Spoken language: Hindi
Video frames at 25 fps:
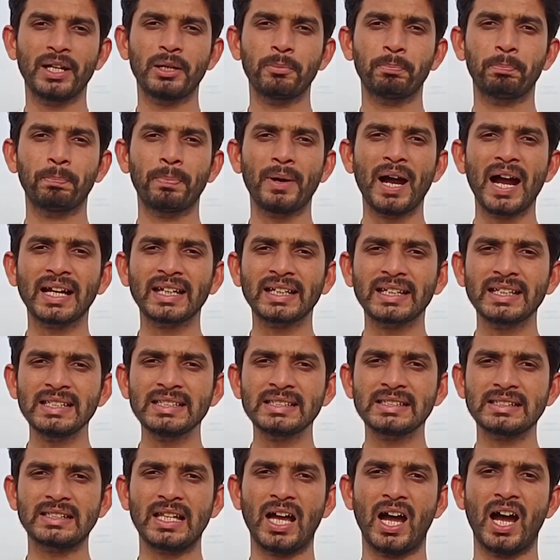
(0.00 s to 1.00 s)
पर
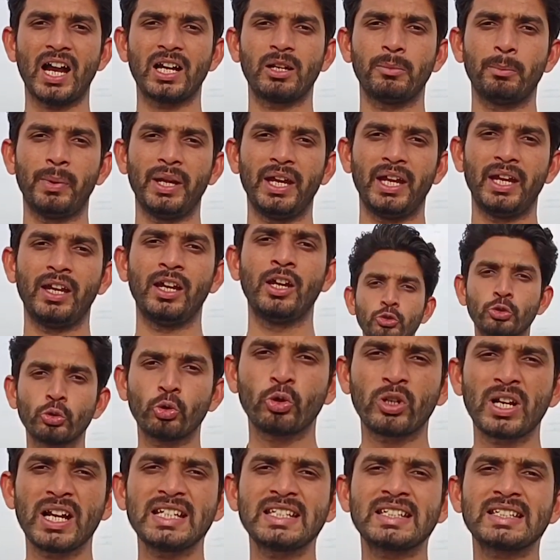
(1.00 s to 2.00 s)
पाकिस्तान में
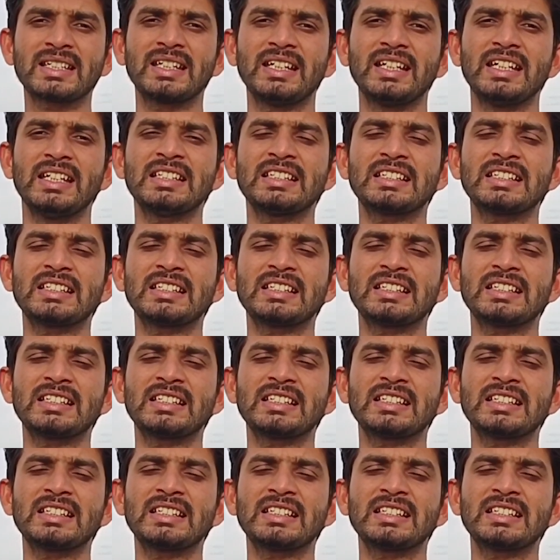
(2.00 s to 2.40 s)
सूरज की